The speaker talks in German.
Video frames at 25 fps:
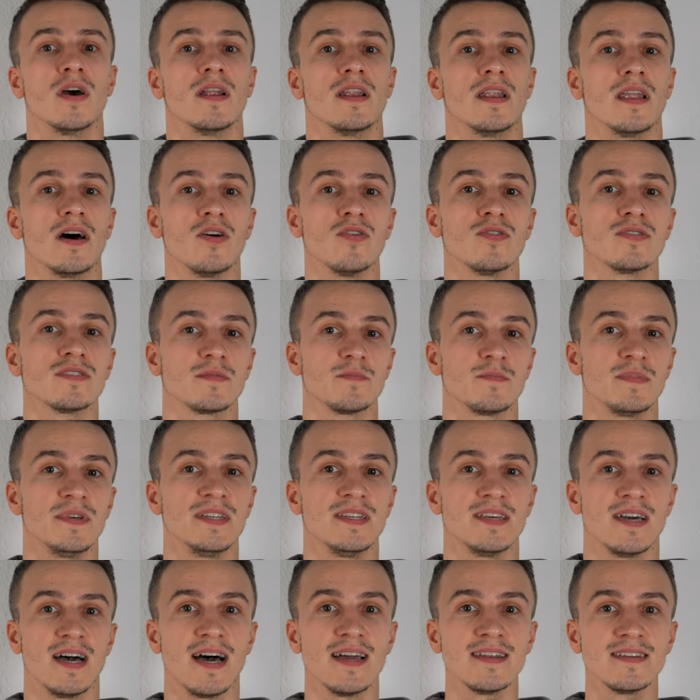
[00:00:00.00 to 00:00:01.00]
Laut
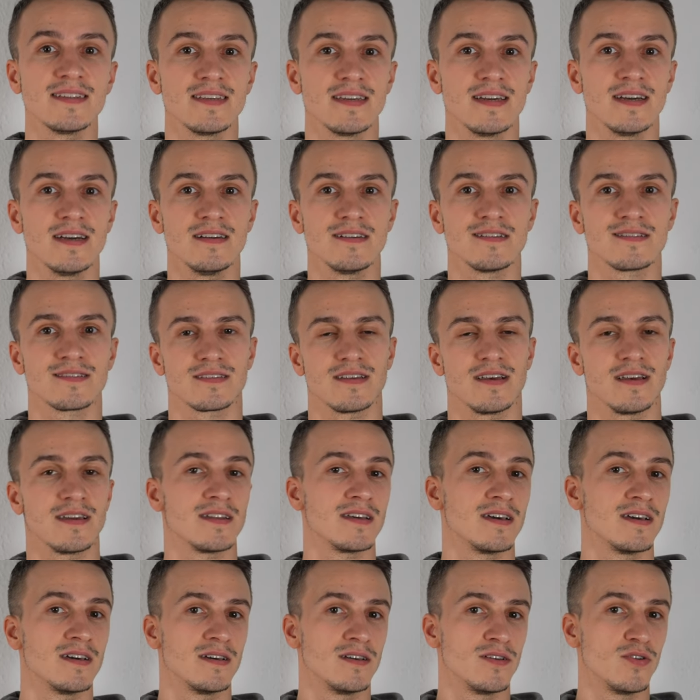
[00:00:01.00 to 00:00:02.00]
Peter Attia ist
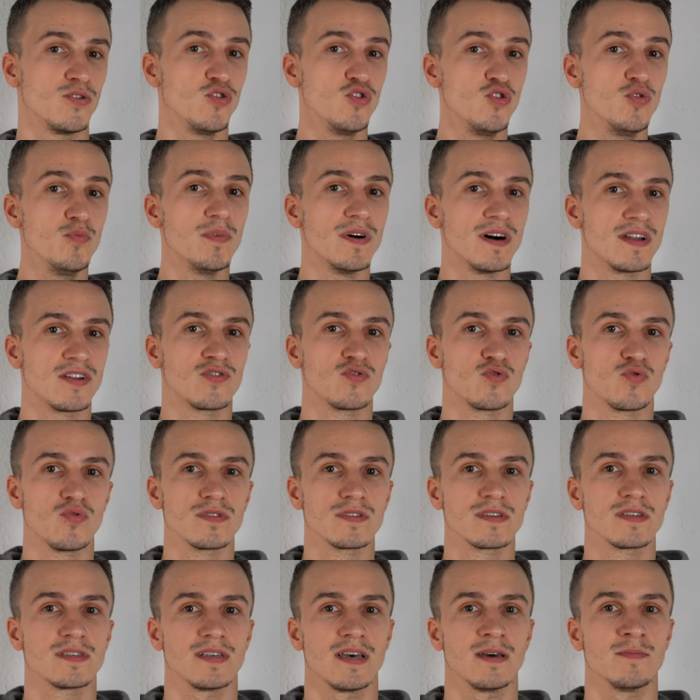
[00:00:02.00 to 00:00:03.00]
eine
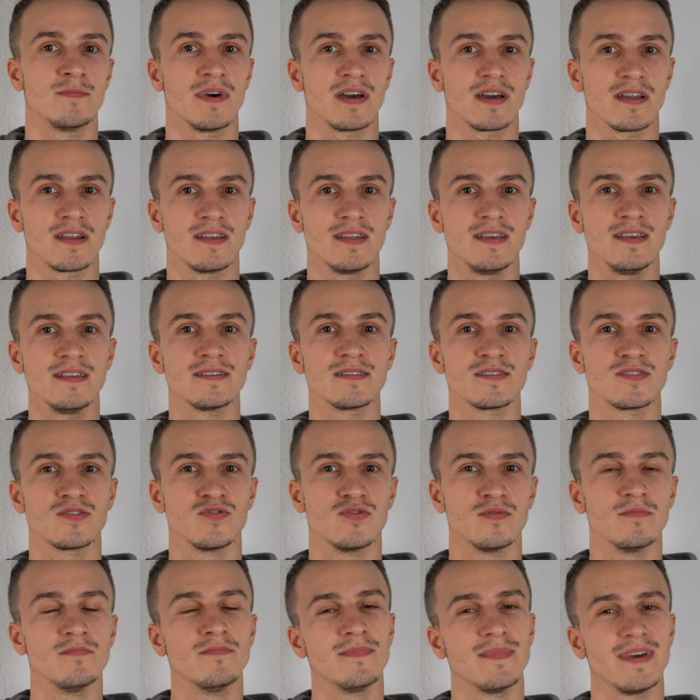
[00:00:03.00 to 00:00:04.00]
Überdosis an
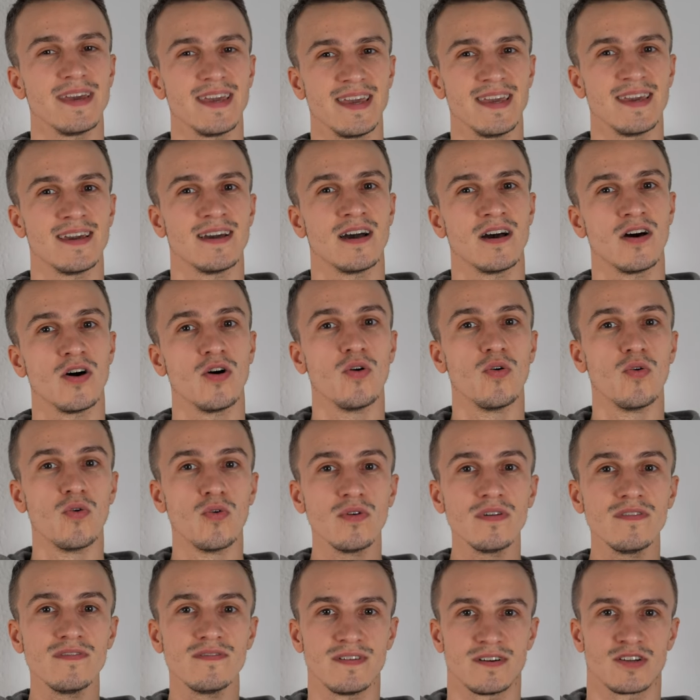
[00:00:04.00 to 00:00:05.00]
Magnesium eher
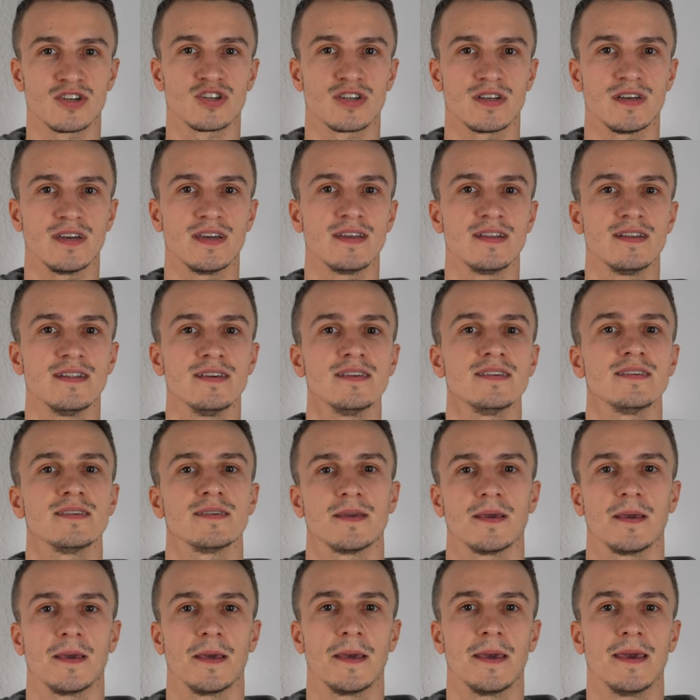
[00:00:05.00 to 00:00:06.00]

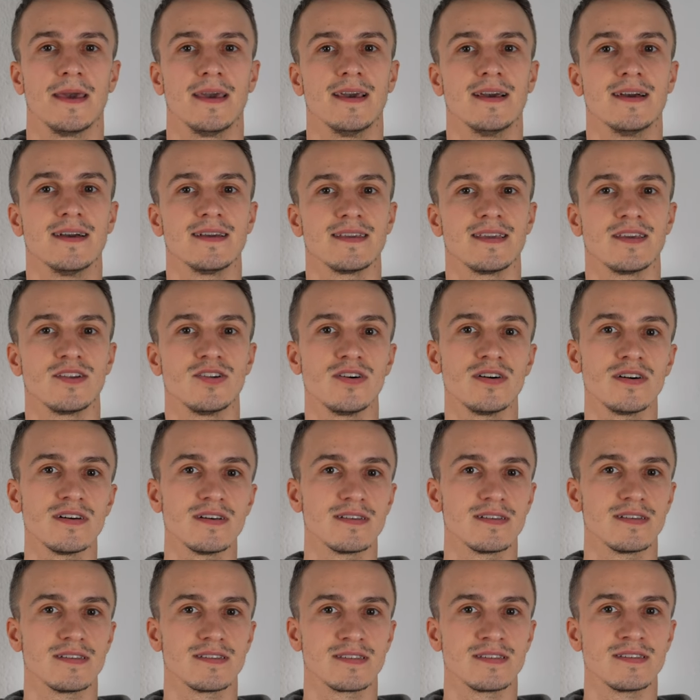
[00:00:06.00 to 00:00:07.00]
unwahrscheinlich, Jedoch
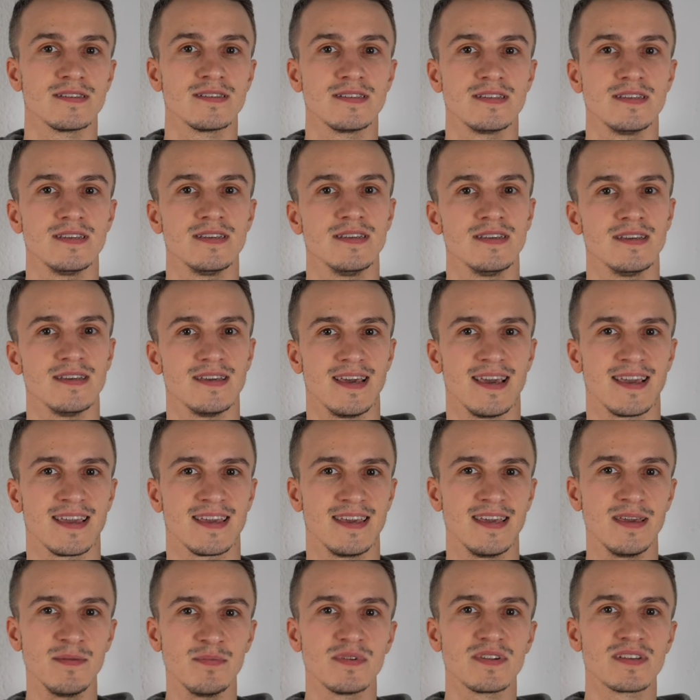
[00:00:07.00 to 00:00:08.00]
sind die
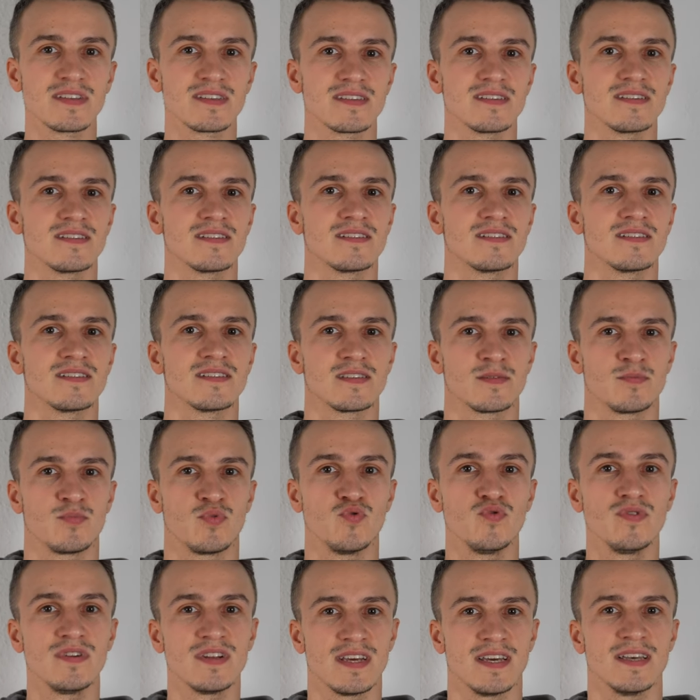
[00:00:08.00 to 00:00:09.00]
Ergebnisse des
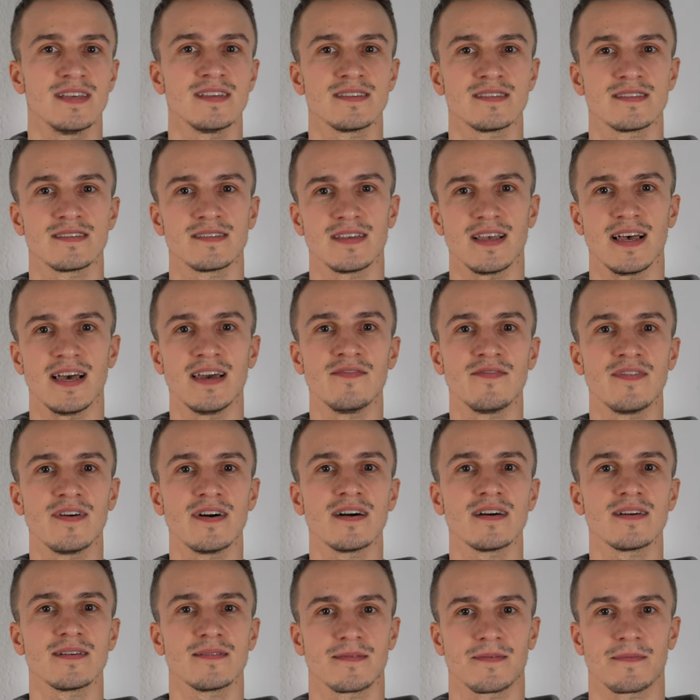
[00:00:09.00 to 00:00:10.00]
Bluttests
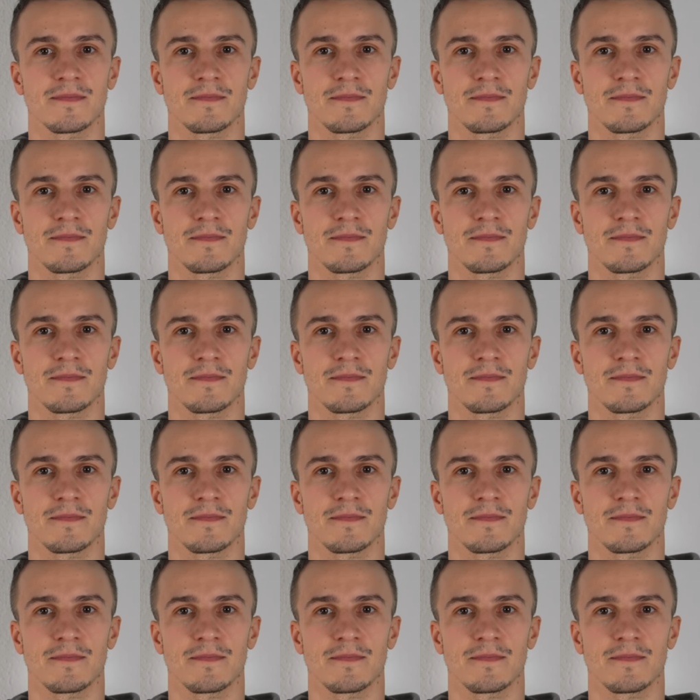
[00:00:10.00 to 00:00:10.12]
einfach